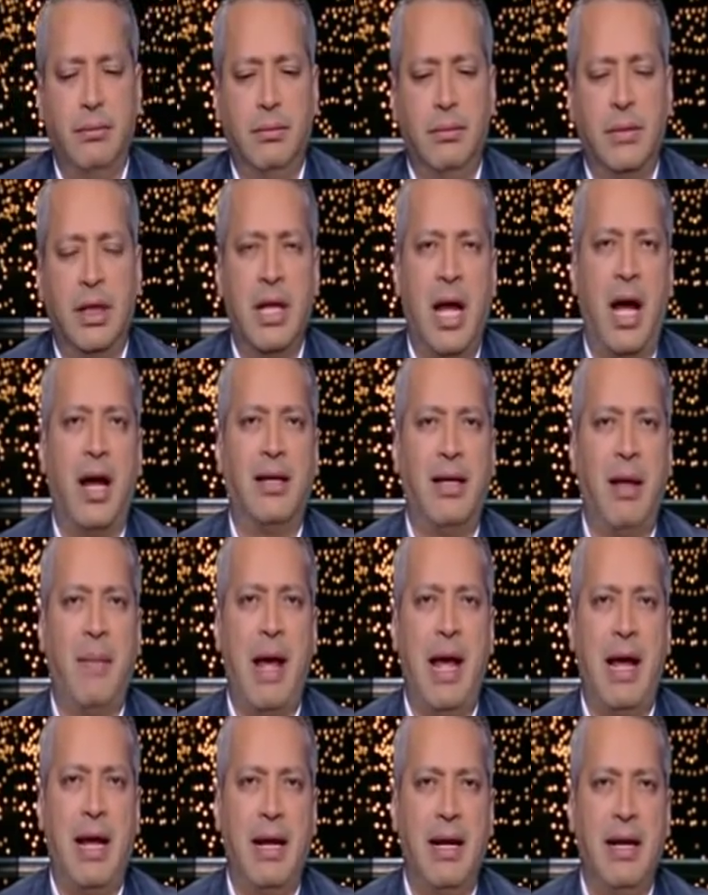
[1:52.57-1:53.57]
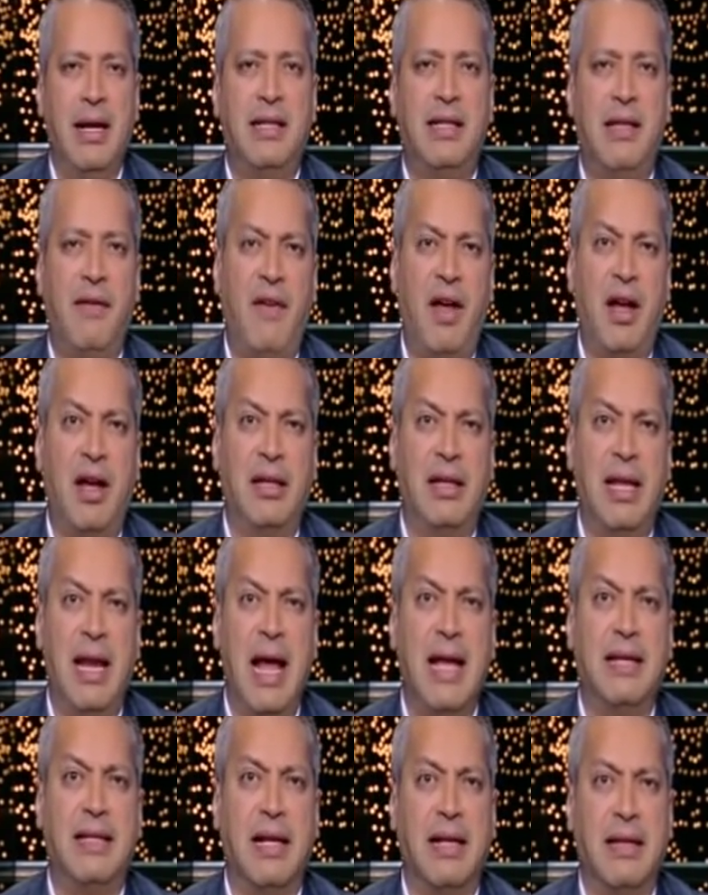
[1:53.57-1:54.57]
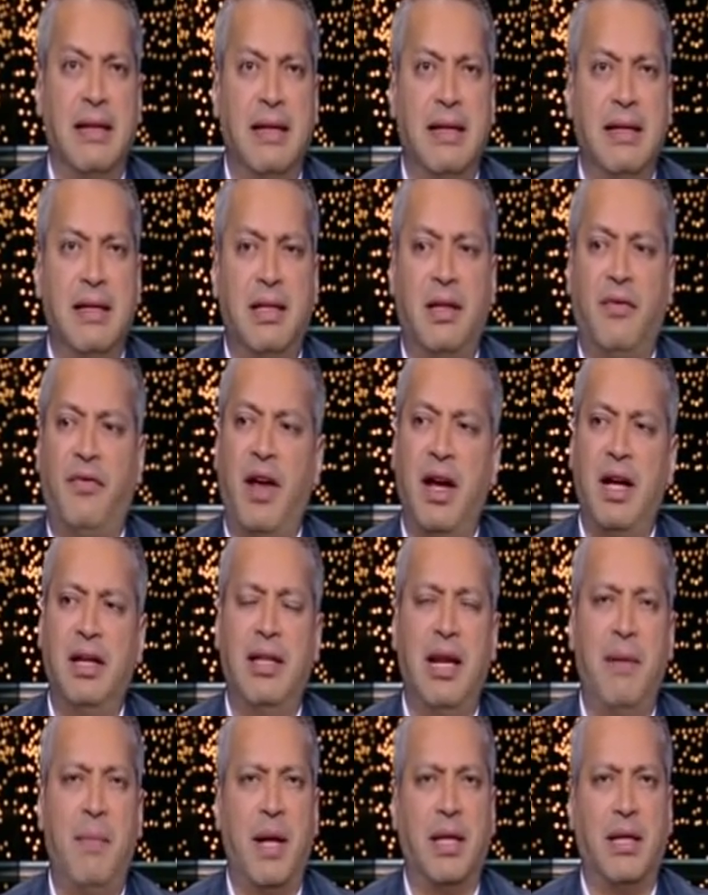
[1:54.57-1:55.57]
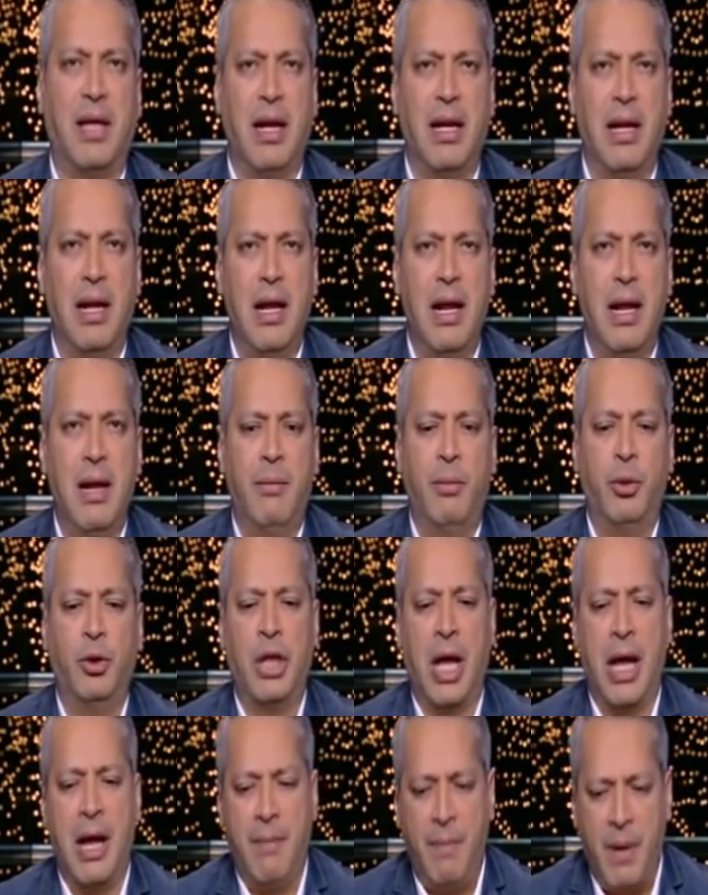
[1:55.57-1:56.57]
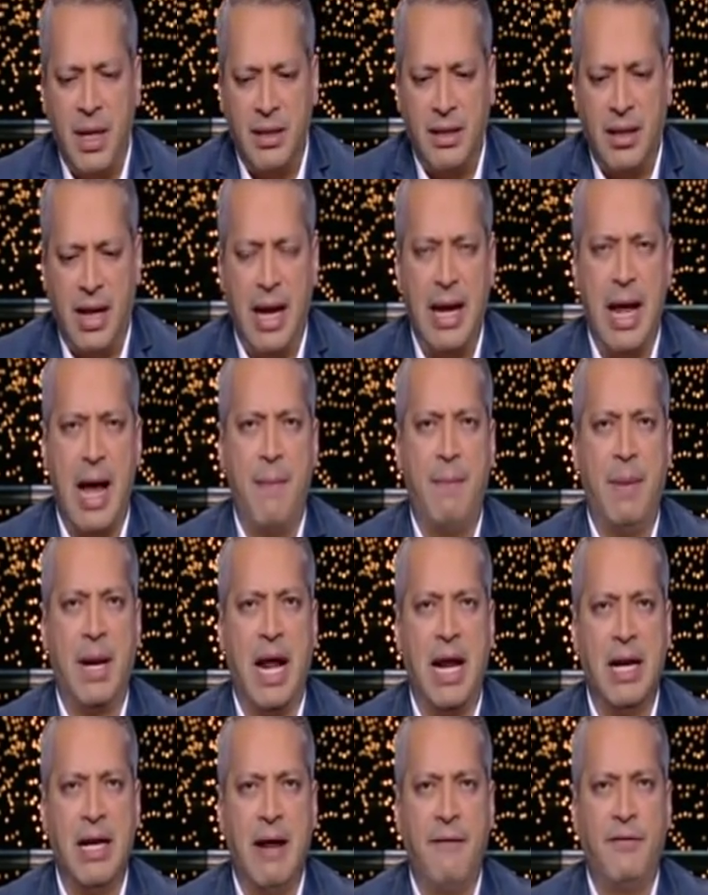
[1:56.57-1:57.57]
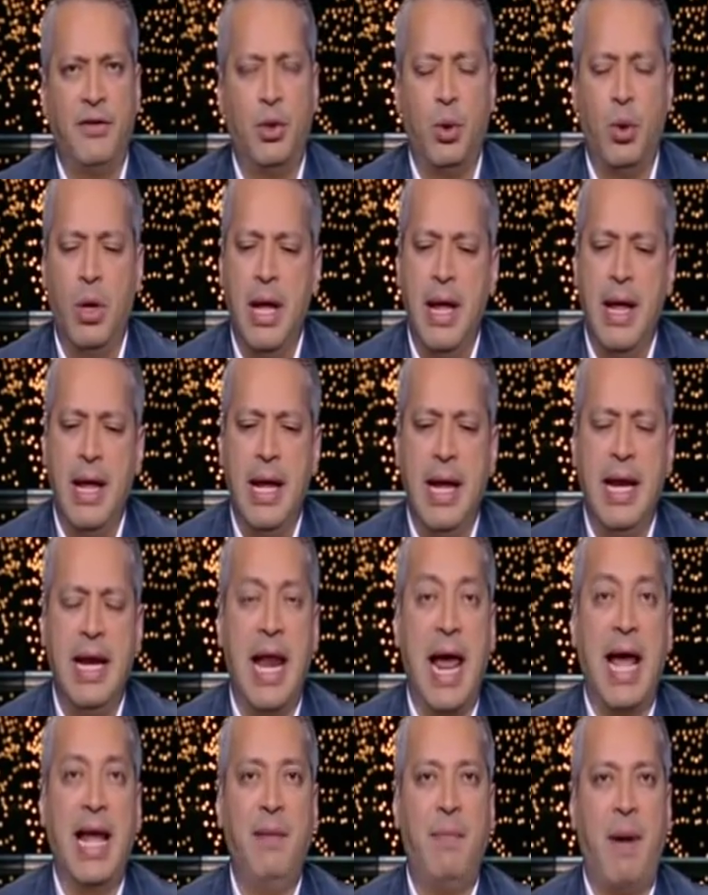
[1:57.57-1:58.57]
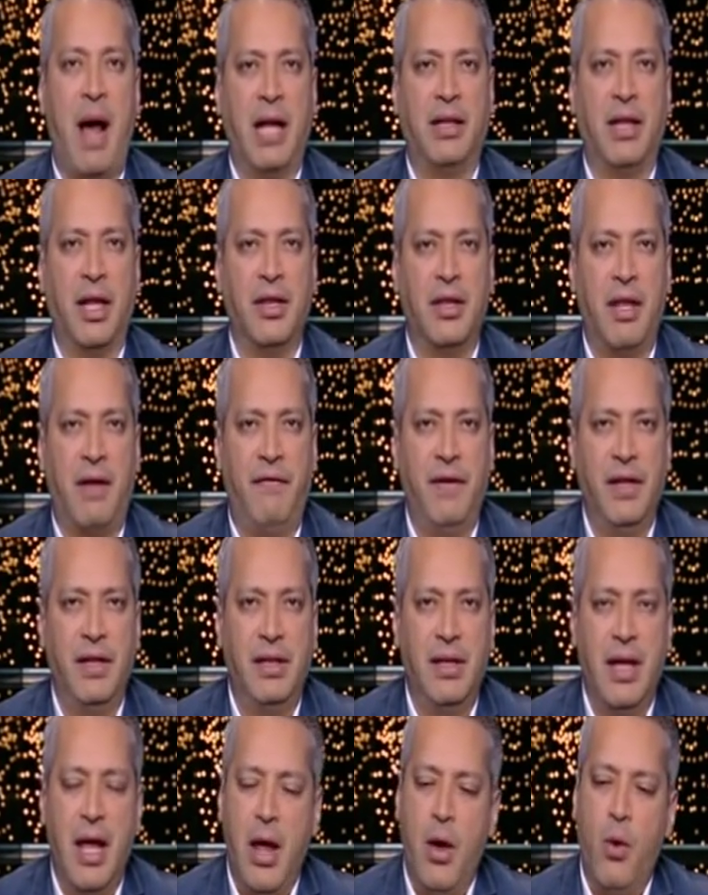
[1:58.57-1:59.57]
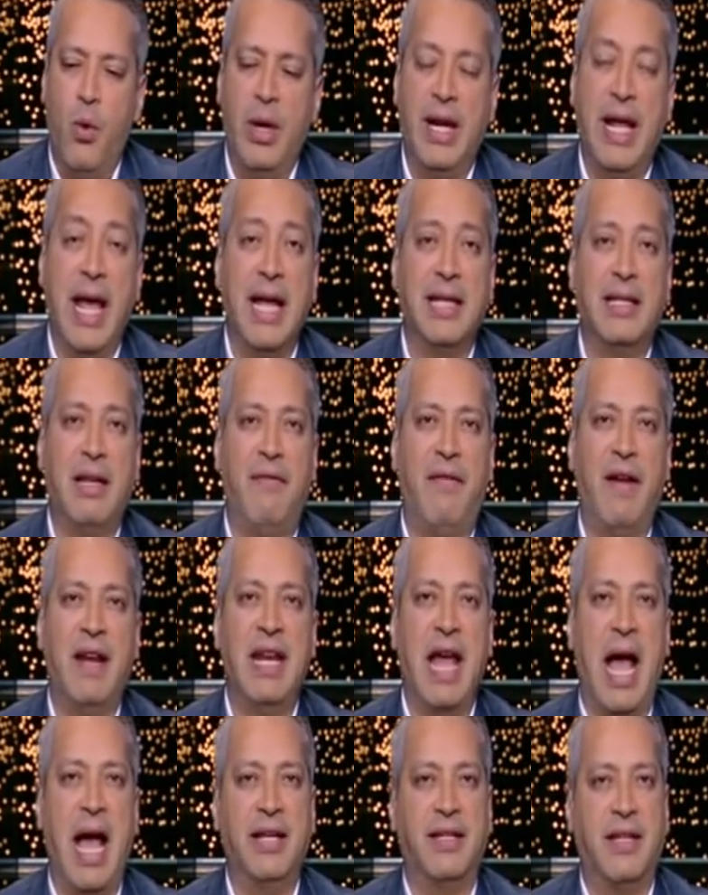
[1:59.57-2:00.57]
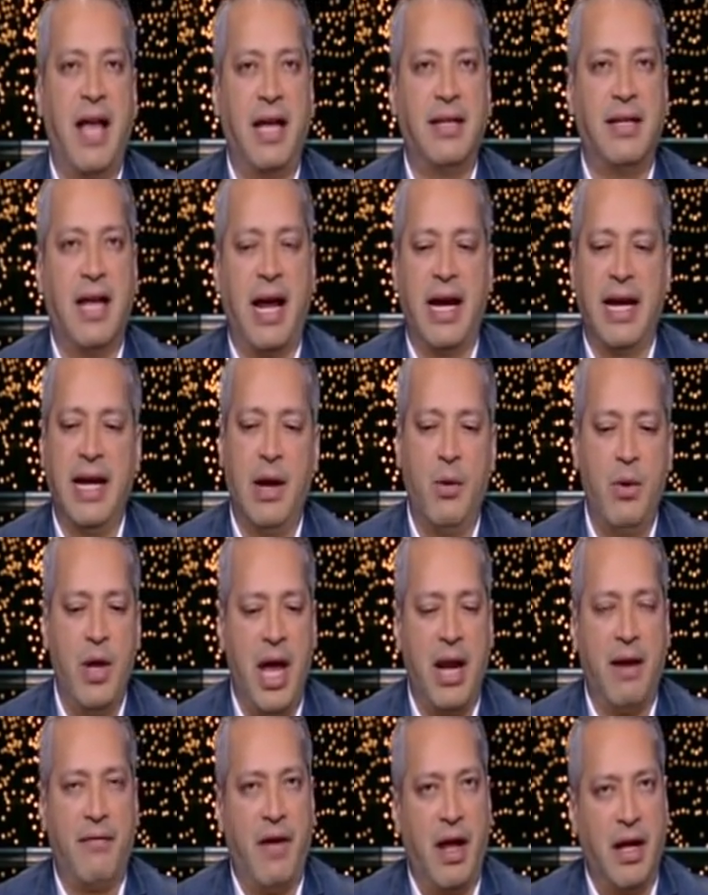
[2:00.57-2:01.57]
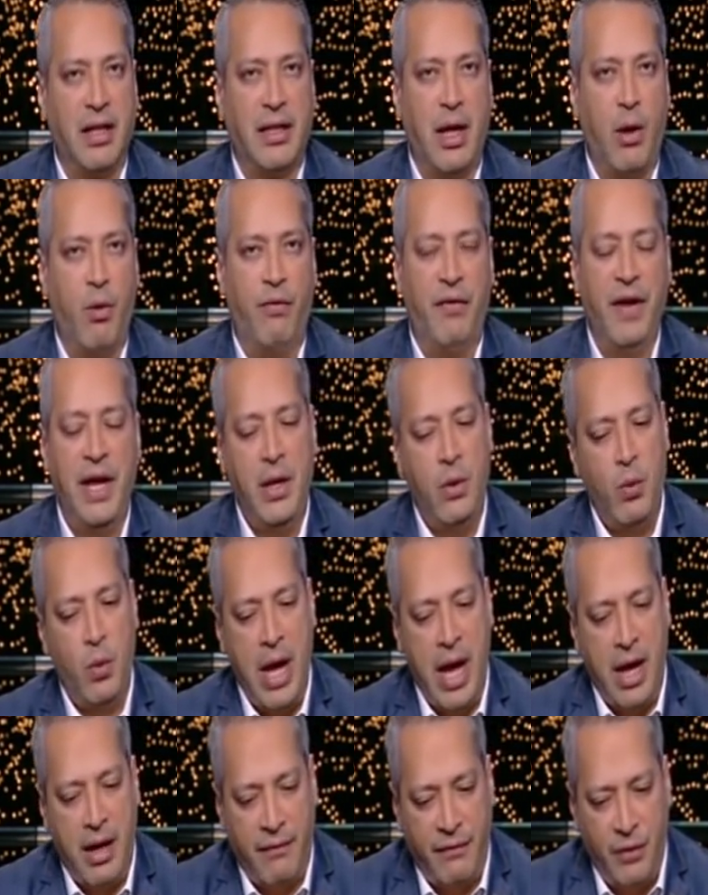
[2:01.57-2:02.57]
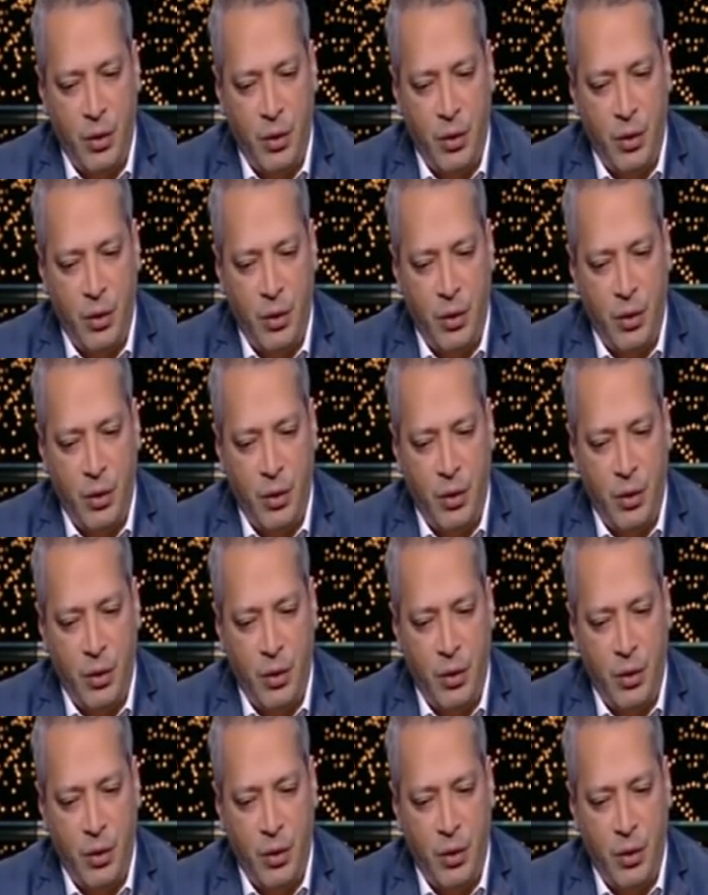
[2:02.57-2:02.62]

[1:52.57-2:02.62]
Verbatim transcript: النهارده بقى لاستفاقه الاسد استفاقه البطل منتخب مصر هيعبر عن نفسه اللعيبه هتنتفض والجهاز الفني هيصحصح كده ويعرف اخطائه فين ويعرف